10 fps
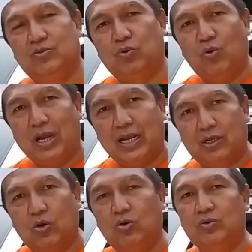Tulung
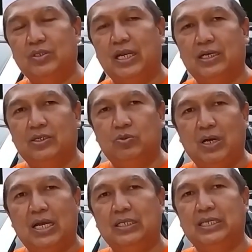Agung, yang
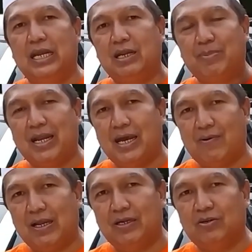kedua Jalan
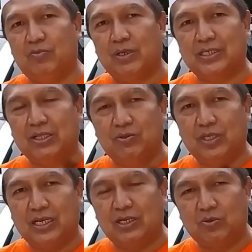Pahlawan nomor
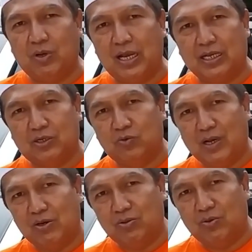132 Kedung
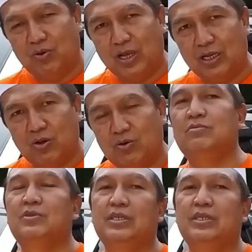Waru Tulung Agung,